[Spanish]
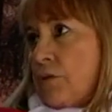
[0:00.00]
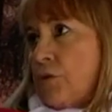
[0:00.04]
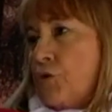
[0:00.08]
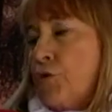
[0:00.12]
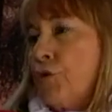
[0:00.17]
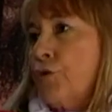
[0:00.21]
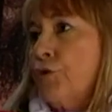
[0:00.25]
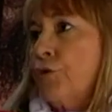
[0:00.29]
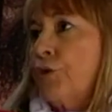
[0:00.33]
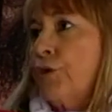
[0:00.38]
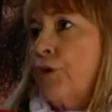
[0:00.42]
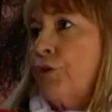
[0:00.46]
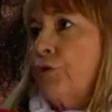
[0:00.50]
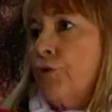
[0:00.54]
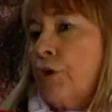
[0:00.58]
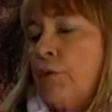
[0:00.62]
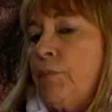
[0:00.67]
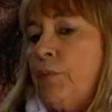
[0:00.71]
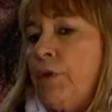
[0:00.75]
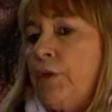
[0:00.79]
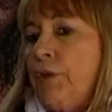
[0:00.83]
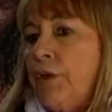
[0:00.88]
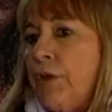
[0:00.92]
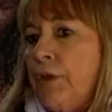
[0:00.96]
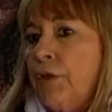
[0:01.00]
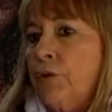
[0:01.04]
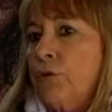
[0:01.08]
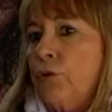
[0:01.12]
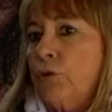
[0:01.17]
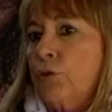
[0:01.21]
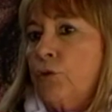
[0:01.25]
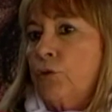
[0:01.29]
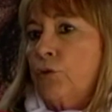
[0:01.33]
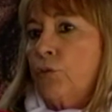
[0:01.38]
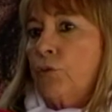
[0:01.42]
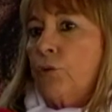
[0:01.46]
Yo no quiero que mis
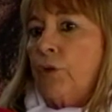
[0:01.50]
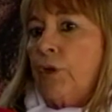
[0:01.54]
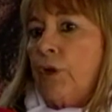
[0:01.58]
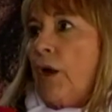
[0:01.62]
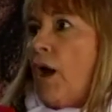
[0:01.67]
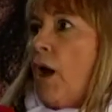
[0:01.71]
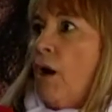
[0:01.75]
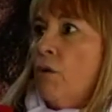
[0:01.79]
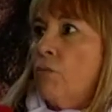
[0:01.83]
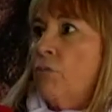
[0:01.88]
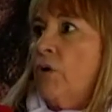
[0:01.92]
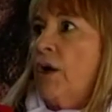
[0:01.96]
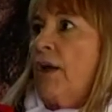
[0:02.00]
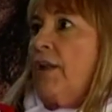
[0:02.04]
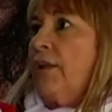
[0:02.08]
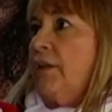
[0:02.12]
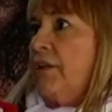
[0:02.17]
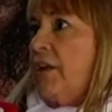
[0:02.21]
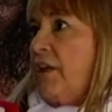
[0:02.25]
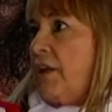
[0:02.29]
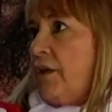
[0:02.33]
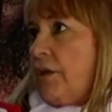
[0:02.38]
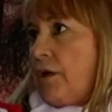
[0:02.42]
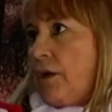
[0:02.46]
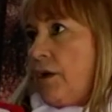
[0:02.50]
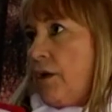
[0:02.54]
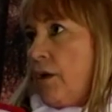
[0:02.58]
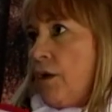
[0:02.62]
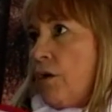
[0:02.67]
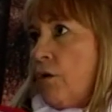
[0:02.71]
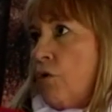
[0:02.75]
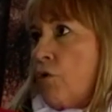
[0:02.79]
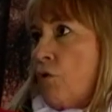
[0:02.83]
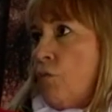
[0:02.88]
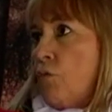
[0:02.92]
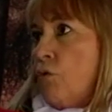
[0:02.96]
nietos estudien a un Galtieri
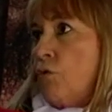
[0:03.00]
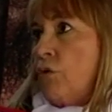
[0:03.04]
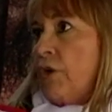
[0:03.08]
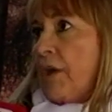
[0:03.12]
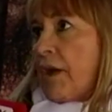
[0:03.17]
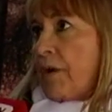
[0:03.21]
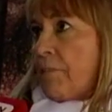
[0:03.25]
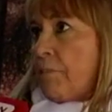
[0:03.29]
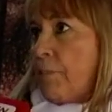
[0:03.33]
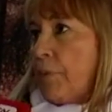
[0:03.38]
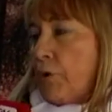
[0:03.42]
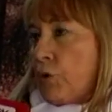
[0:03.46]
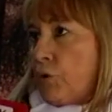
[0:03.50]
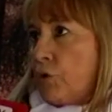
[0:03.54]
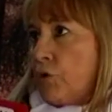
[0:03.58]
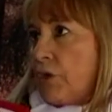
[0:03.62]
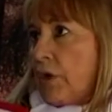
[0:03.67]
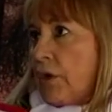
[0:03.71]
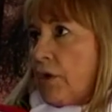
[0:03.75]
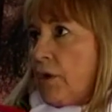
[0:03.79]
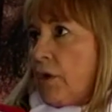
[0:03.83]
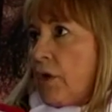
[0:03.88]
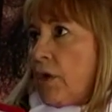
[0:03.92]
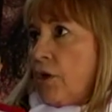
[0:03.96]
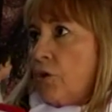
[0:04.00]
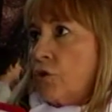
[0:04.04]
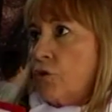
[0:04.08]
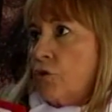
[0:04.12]
como un gran prócer.